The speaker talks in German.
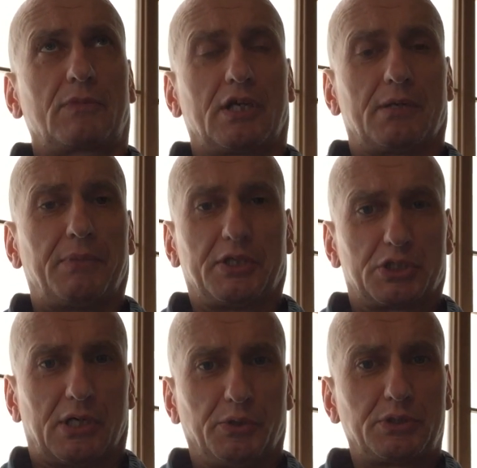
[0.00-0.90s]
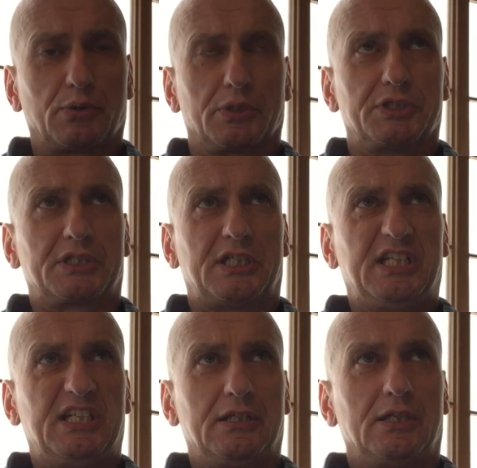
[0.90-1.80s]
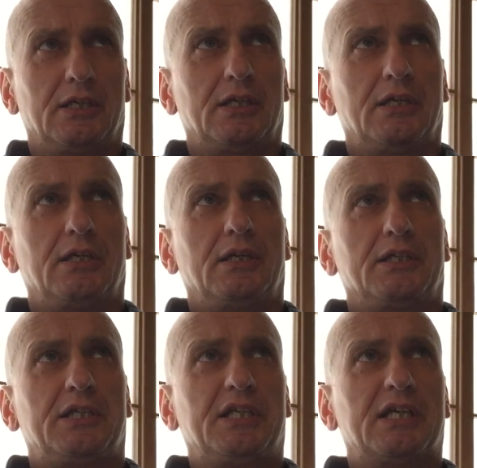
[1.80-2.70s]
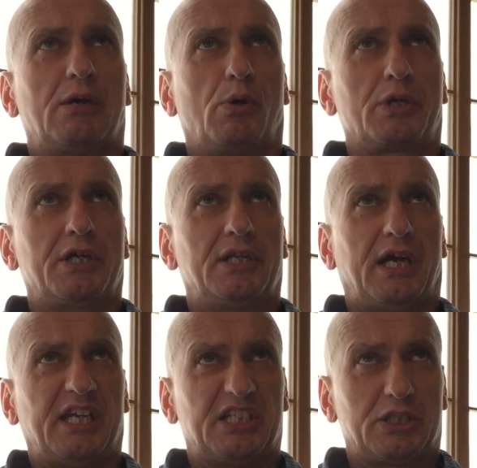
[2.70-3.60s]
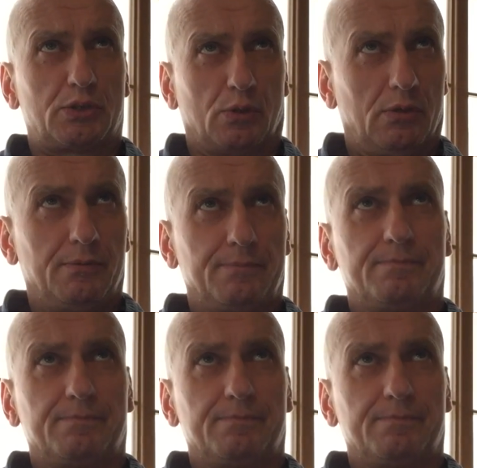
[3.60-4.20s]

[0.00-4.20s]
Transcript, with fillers: der japanische Ausdruck ist Ki, Kiga okenaichto,